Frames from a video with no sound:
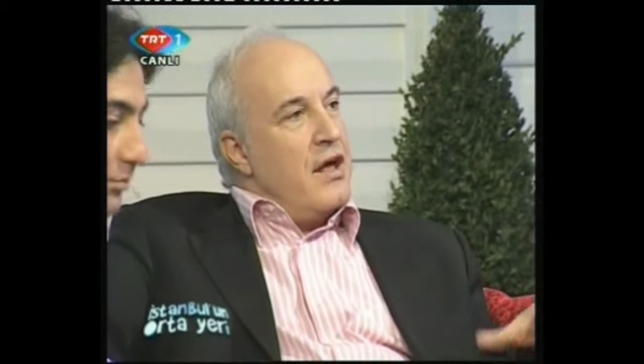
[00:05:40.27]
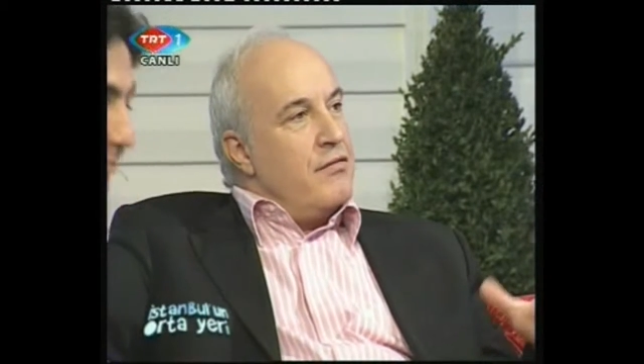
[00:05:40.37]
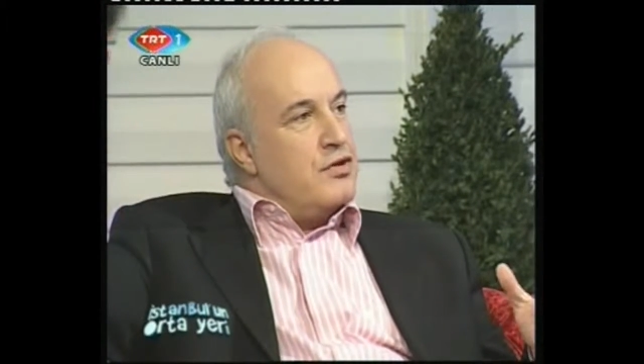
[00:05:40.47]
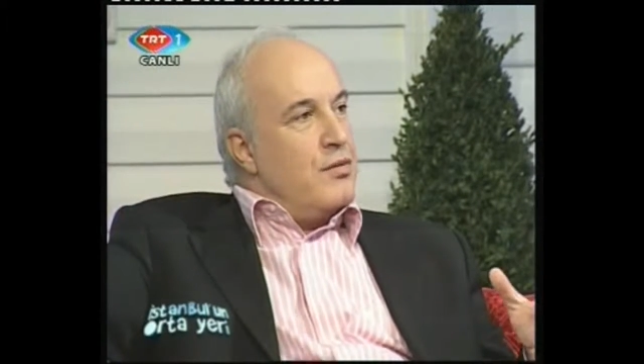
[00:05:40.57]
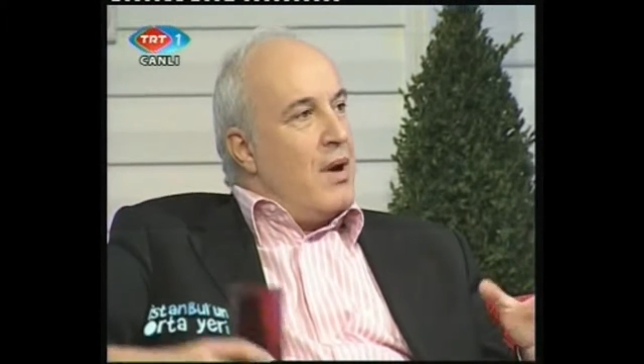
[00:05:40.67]

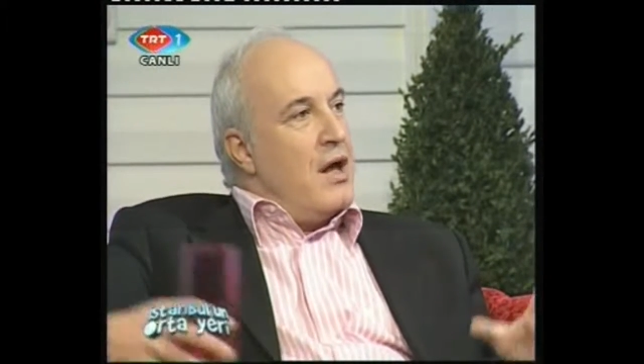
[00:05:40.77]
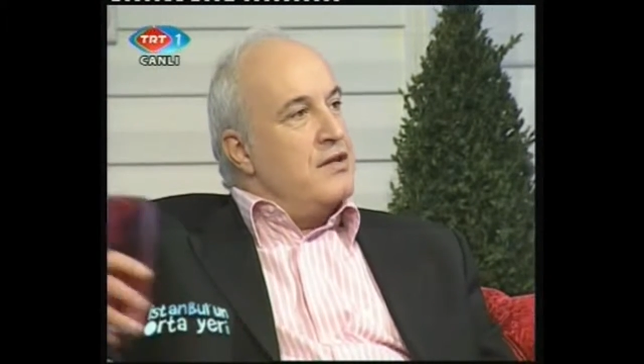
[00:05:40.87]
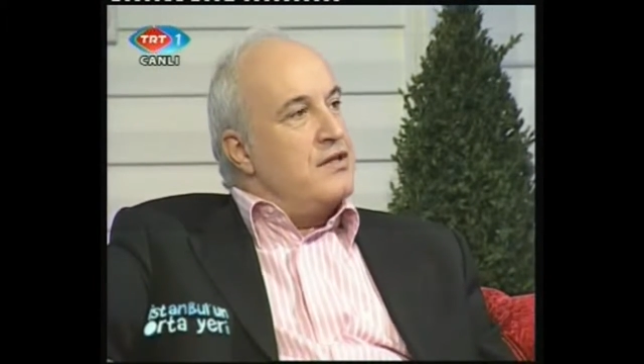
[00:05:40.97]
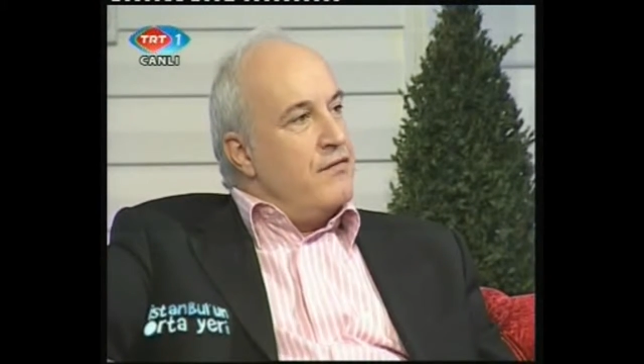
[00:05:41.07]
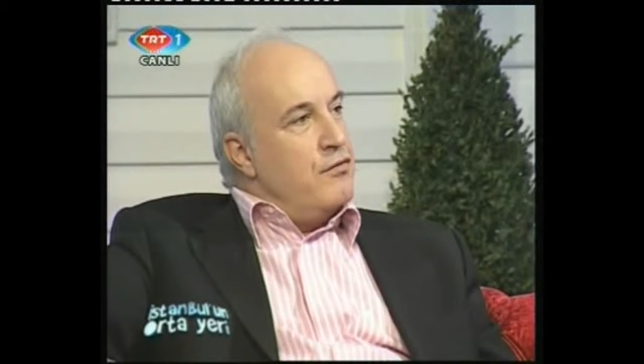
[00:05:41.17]
nervoza
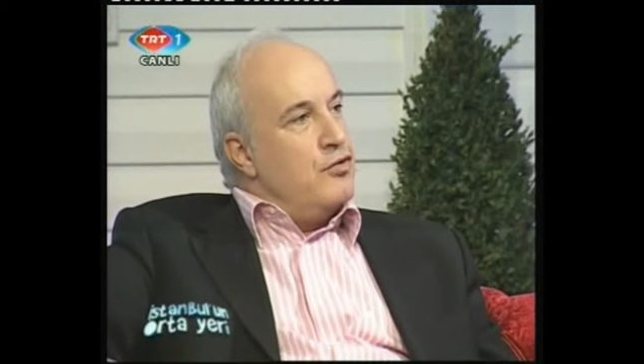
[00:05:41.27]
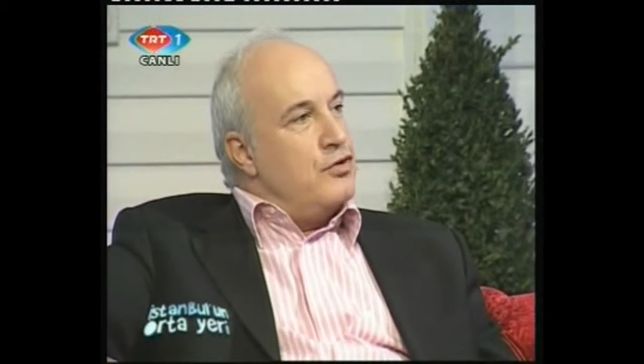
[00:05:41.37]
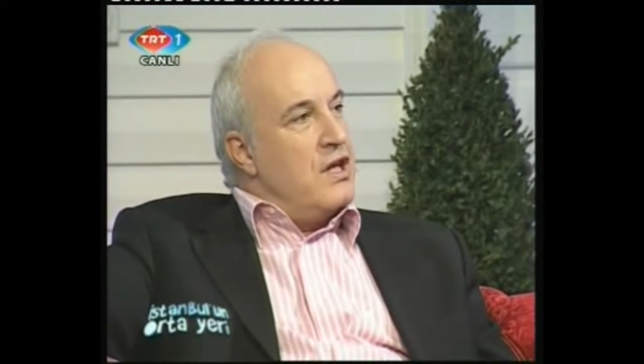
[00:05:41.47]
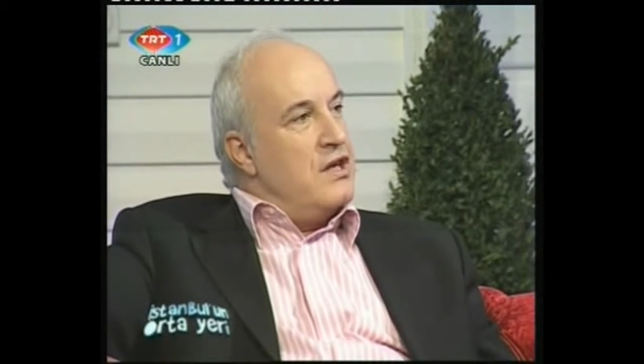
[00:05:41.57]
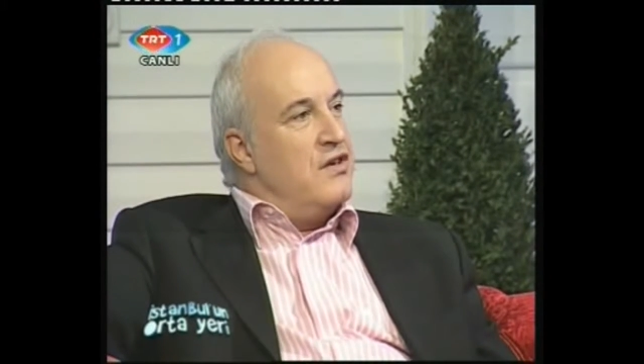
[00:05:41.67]
maalesef
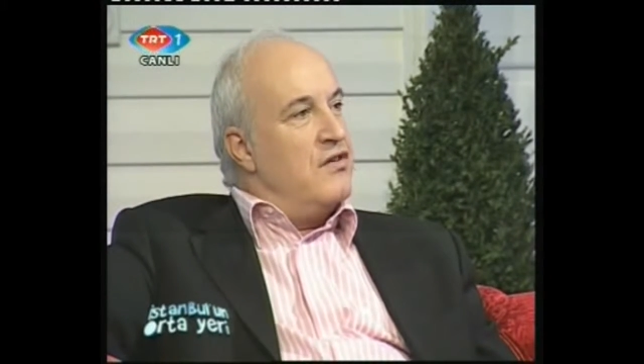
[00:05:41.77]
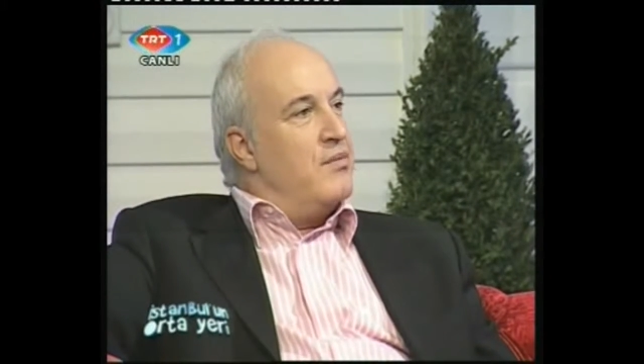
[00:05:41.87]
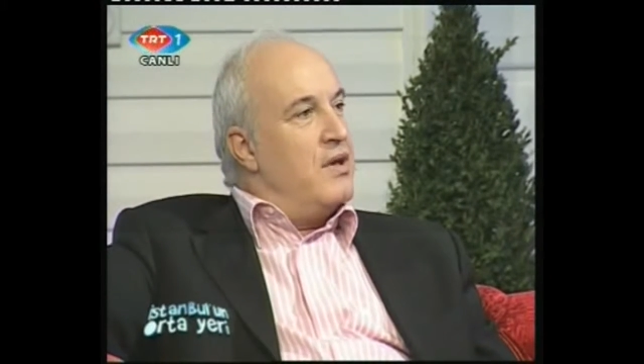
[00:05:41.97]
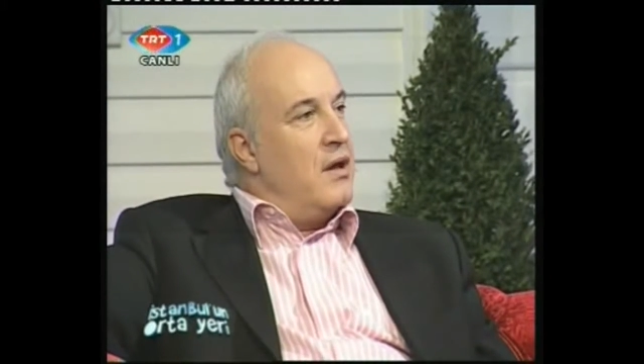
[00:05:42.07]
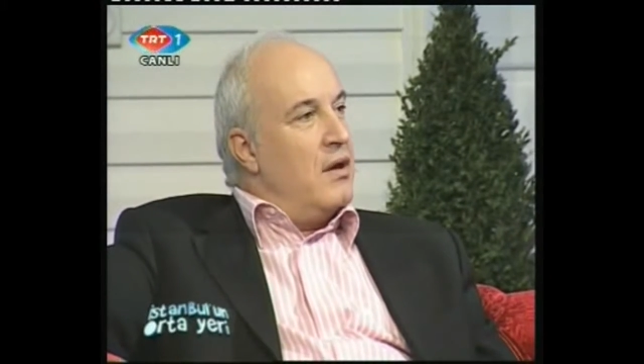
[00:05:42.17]
yüzde
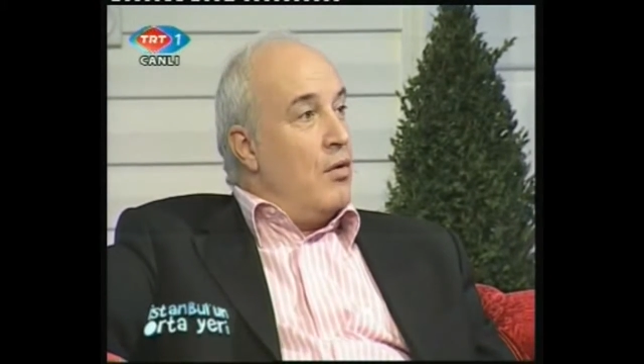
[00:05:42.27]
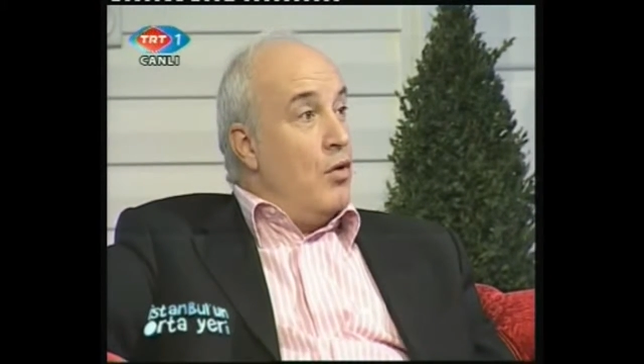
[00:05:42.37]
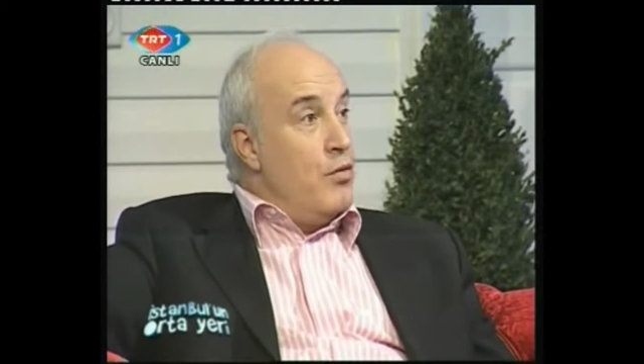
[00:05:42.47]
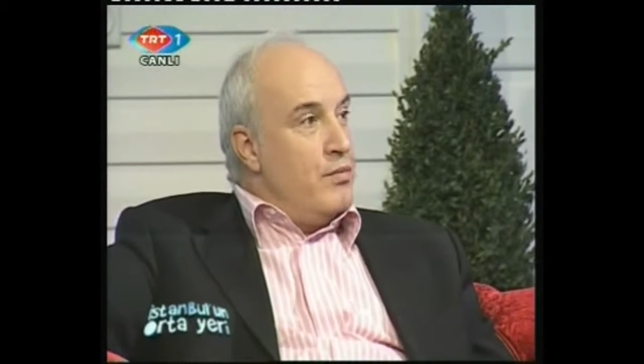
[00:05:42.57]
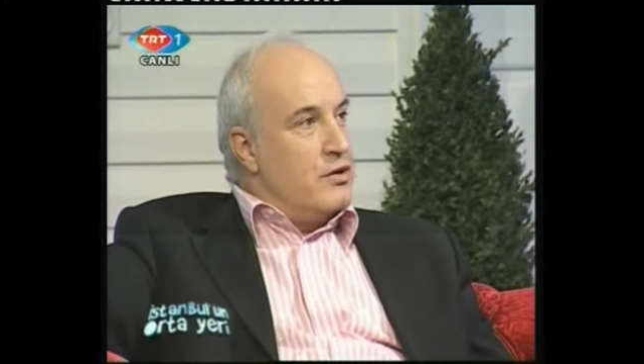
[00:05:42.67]
yirmi
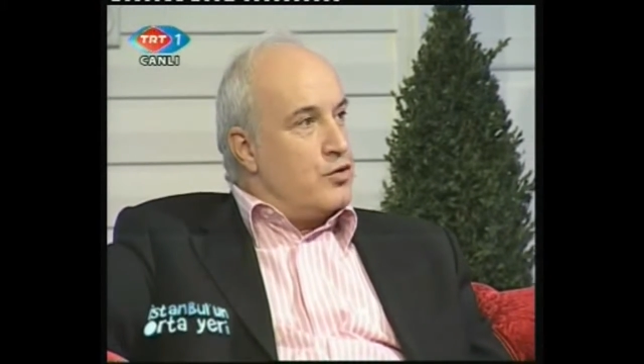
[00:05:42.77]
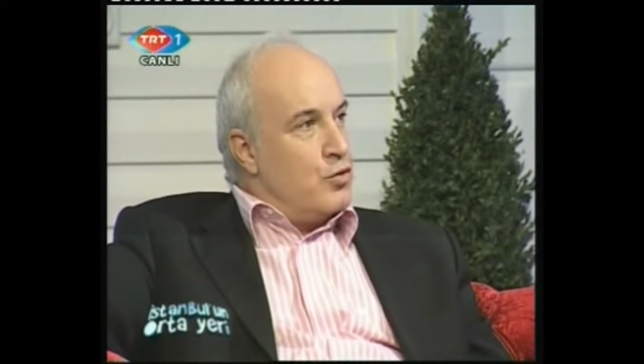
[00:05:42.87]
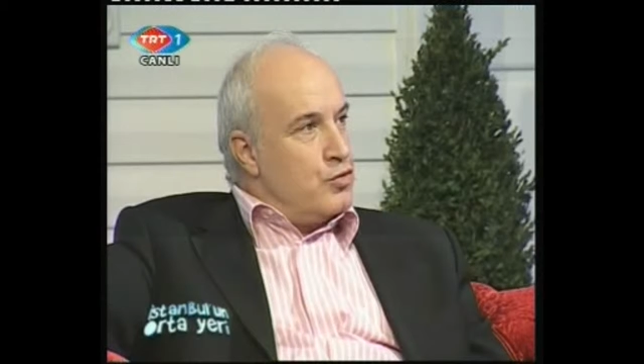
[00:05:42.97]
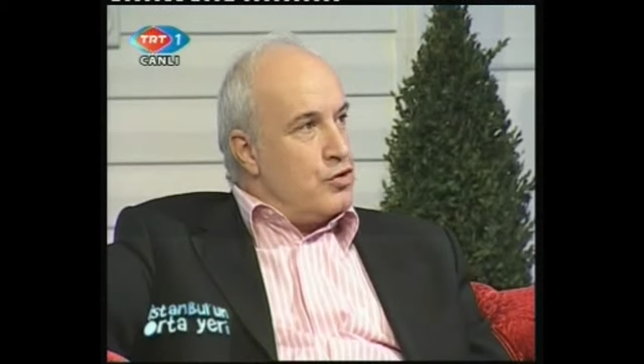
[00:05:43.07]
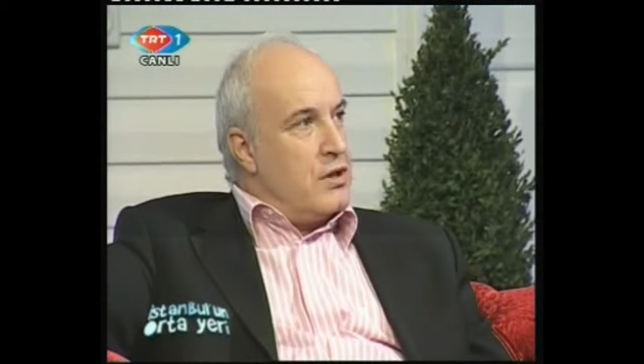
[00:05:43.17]
ölümle
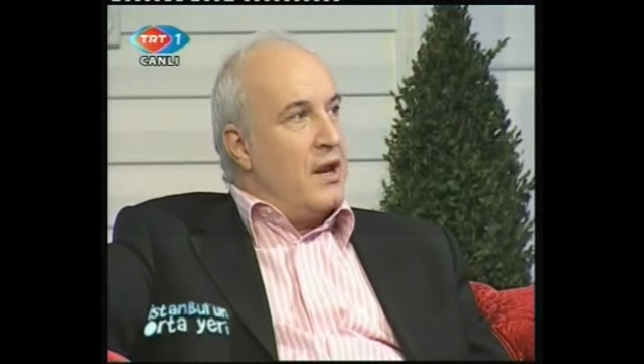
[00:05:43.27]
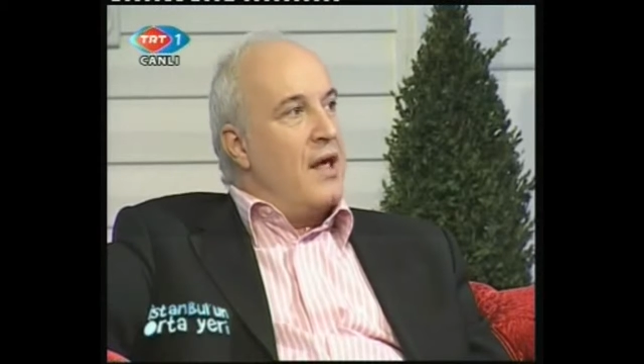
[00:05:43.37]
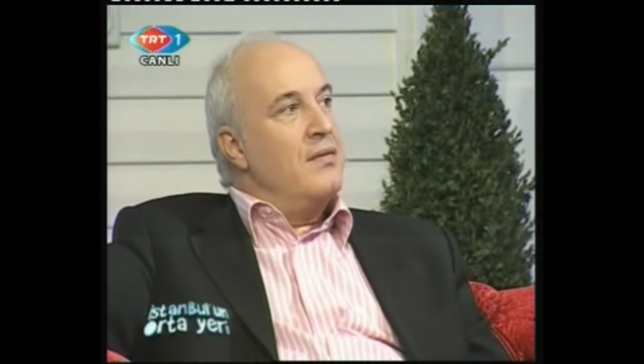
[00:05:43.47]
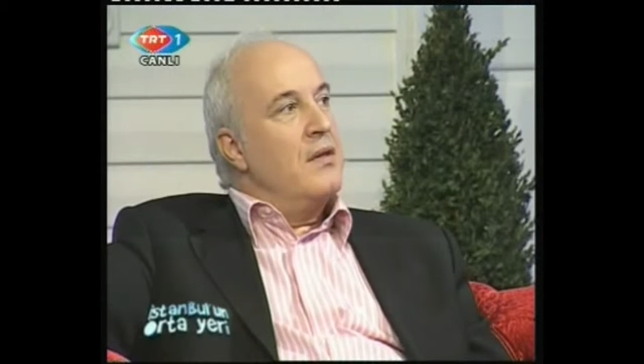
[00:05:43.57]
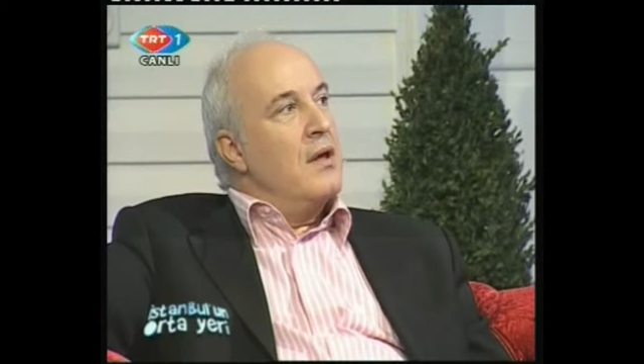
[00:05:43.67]

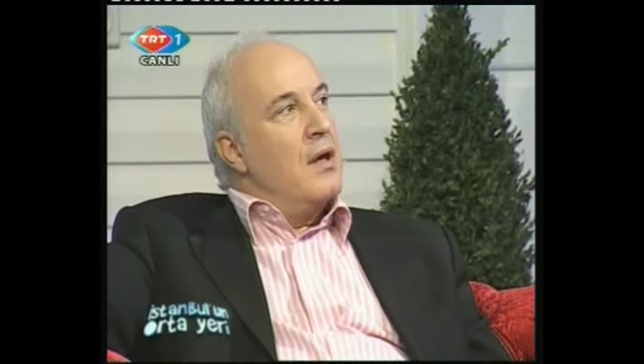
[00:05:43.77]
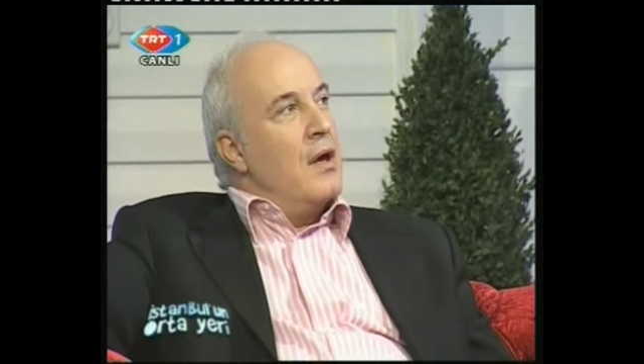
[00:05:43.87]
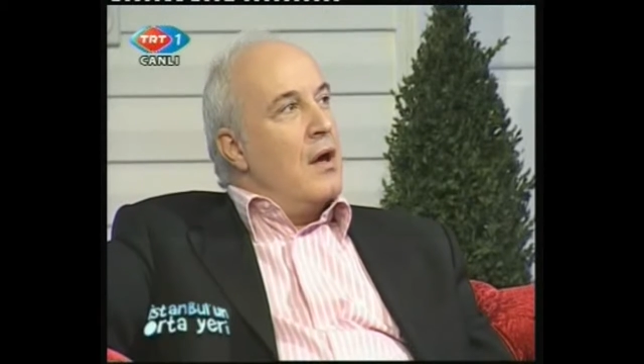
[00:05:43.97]
sonuçlanan. Evet.